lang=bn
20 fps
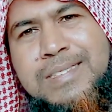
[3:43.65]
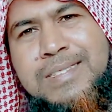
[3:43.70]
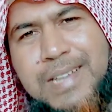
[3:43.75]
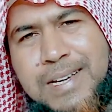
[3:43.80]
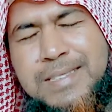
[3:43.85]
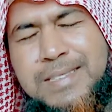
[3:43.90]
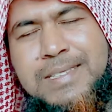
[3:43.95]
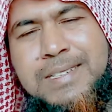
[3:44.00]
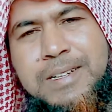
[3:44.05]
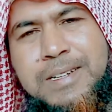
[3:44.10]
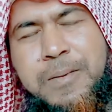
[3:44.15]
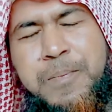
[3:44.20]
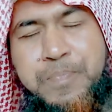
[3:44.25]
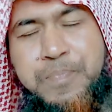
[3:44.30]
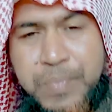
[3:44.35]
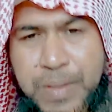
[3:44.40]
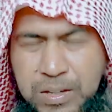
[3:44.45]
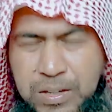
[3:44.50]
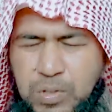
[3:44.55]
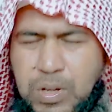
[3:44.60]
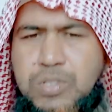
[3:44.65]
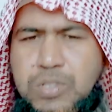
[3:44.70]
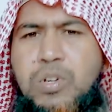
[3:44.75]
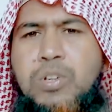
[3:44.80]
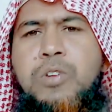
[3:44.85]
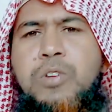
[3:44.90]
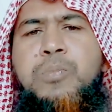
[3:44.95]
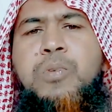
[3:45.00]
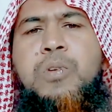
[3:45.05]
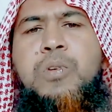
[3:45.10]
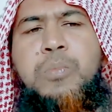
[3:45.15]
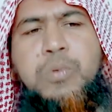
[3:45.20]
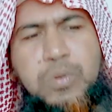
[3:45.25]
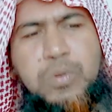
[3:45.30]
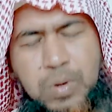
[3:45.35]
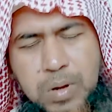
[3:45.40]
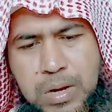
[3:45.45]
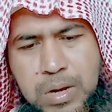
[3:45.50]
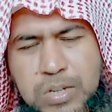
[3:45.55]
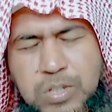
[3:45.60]
চাচ্ছি তো এই জন্য বলবো
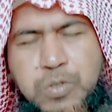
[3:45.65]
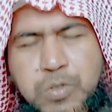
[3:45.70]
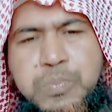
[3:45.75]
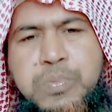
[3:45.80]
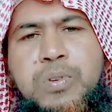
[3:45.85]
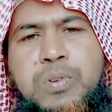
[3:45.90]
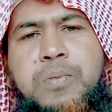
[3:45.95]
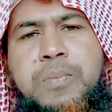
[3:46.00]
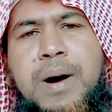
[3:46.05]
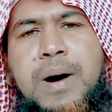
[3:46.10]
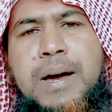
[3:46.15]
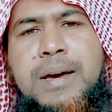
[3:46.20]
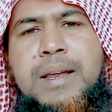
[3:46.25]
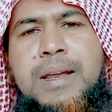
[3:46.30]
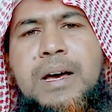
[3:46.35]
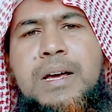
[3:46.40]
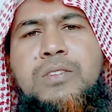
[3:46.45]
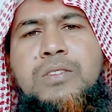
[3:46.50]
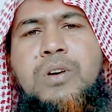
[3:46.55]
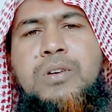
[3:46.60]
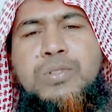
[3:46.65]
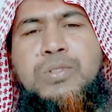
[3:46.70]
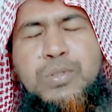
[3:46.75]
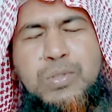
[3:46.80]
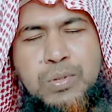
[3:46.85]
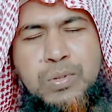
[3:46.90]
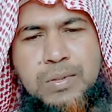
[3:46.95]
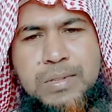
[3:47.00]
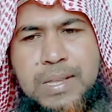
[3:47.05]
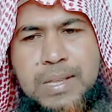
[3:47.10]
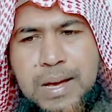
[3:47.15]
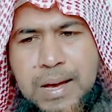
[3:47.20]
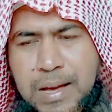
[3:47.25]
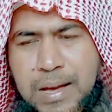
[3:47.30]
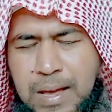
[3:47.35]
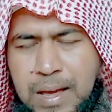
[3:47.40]
সুপ্রিয় ভাইরা দর্শক শ্রোতা